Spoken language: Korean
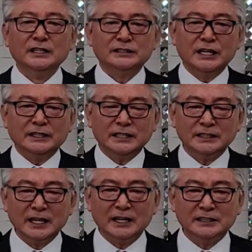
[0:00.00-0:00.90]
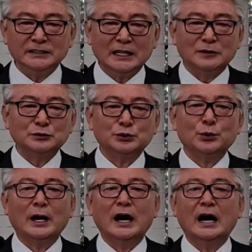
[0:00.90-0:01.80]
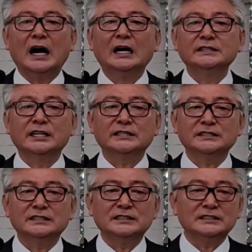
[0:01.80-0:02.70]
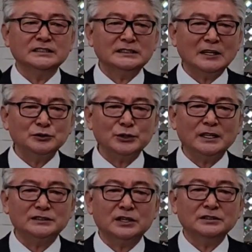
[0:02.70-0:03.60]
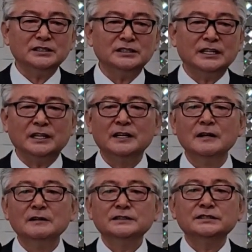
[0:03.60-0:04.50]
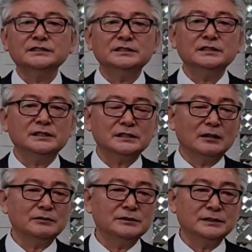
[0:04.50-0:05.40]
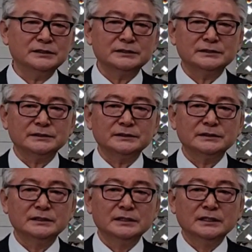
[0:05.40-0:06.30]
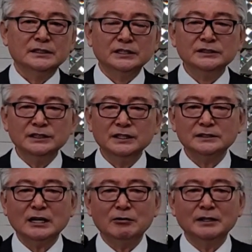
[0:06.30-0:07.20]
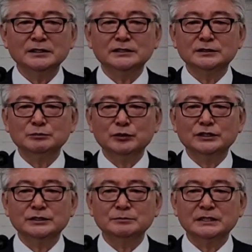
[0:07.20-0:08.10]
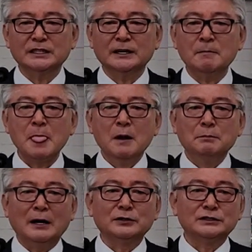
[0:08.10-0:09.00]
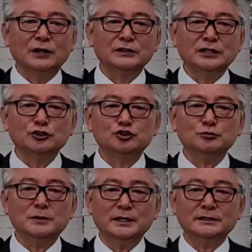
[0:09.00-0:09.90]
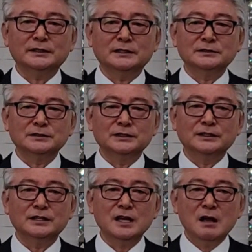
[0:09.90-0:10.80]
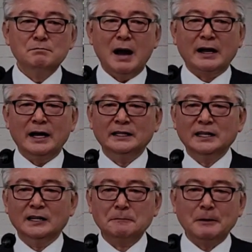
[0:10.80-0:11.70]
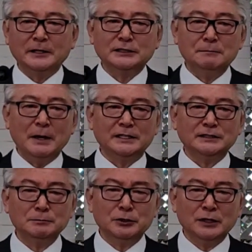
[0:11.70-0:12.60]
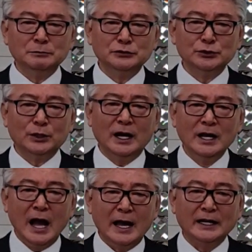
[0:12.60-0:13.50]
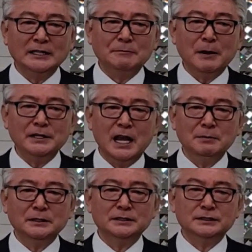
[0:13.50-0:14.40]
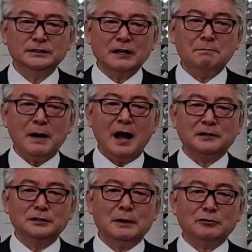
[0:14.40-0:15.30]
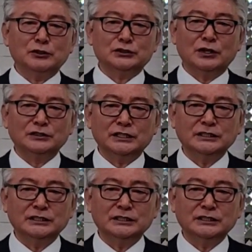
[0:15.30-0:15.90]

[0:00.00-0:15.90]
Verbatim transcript: 제사장의 그 장소가 제사되는 그 장소가 성전이 흔들렸다고 그랬어요. 그 흔들렸다고 하는 것은 무엇입니까? 바로 성령이 충만했다는 거예요. 마가의 다락방에서 120명의 문도가 하나님 앞에 예배를 드때 방언을 받고 성령이